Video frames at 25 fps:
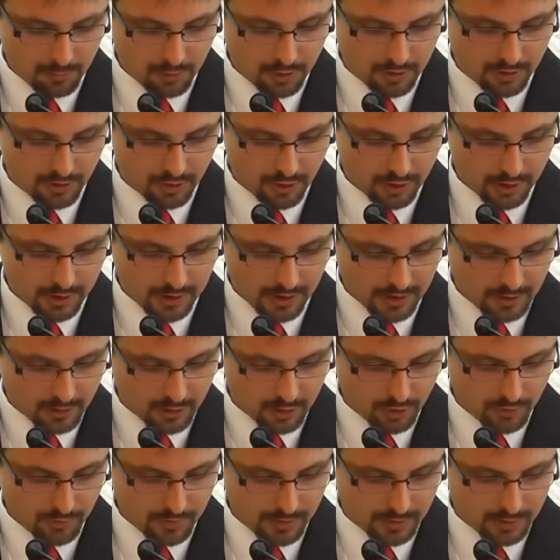
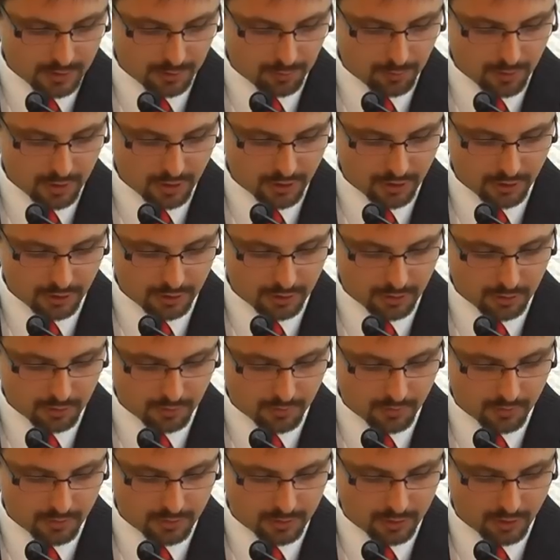Przestrzegajcie święta
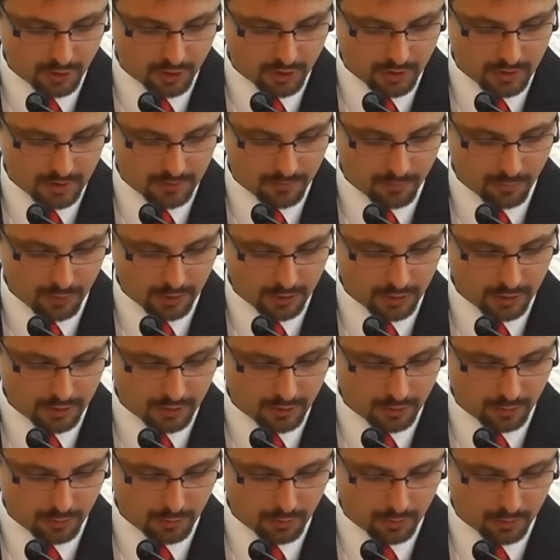prześników, gdyż w tym
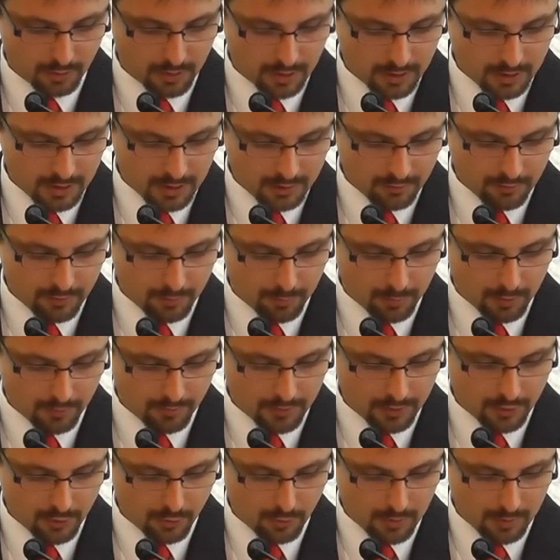właśnie dniu
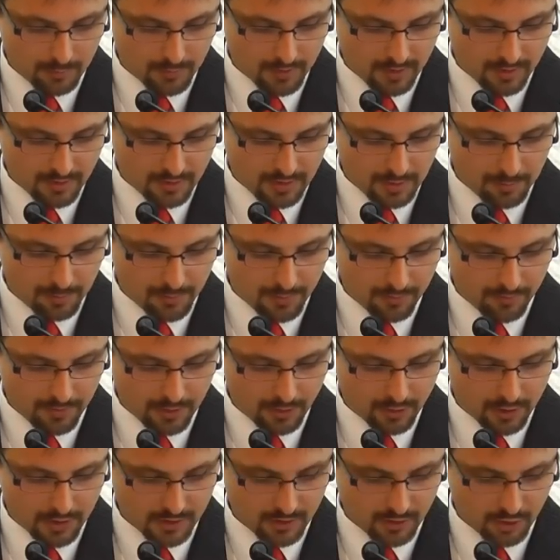wyprowadziłem zastępy
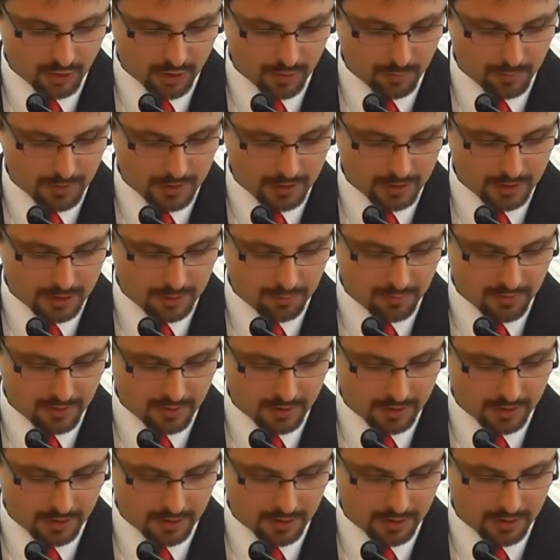wasze z ziemi
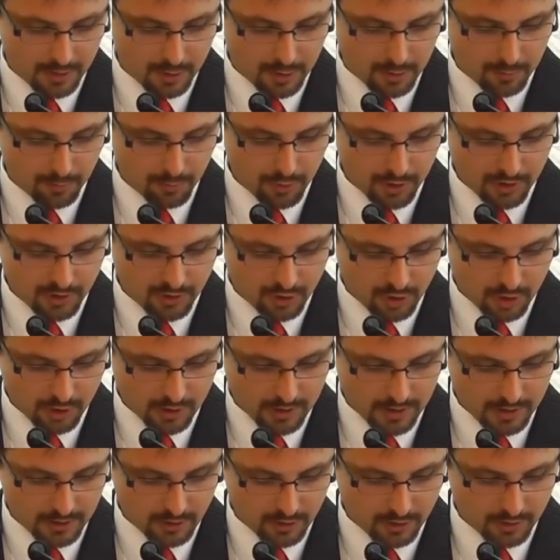egipskiej.
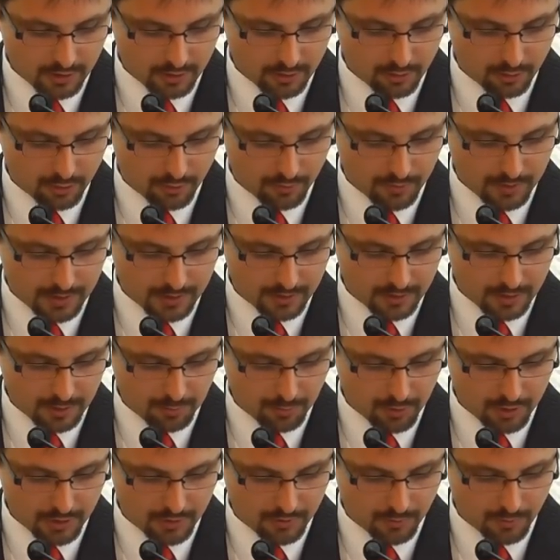Przestrzegajcie tego święta
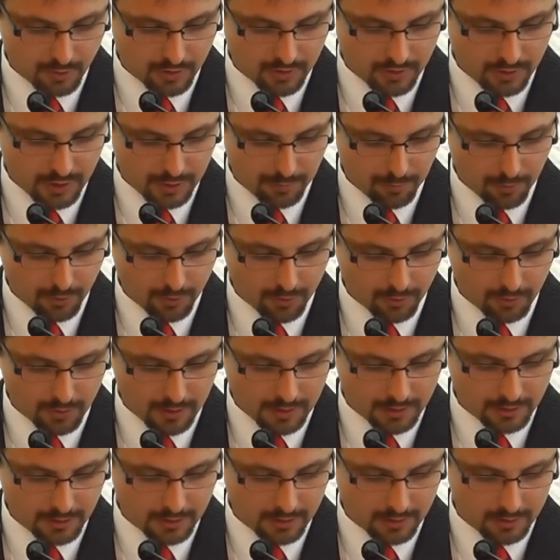przez wszystkie
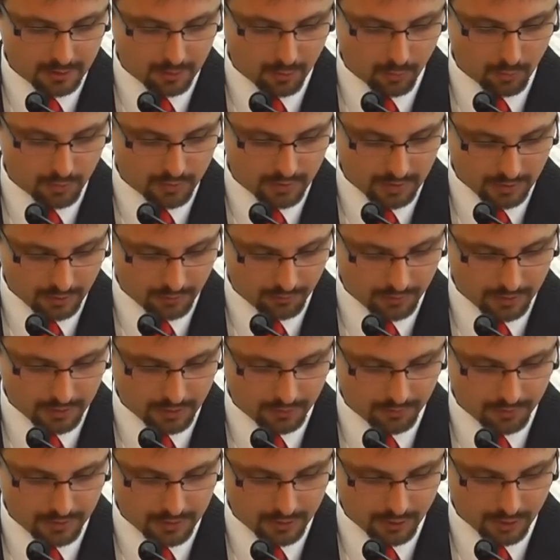pokolenia jako
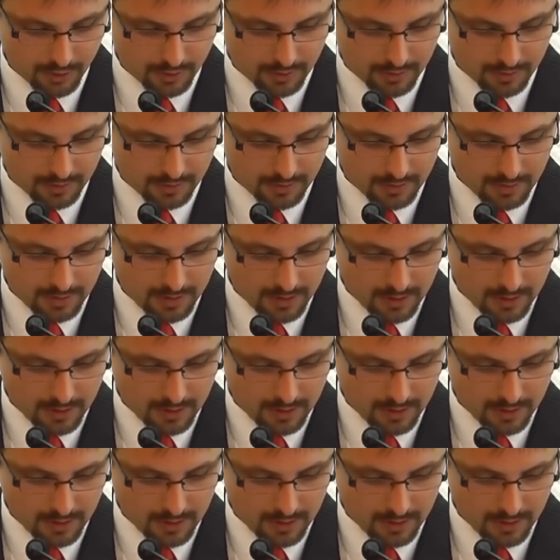ustanowienie wieczne.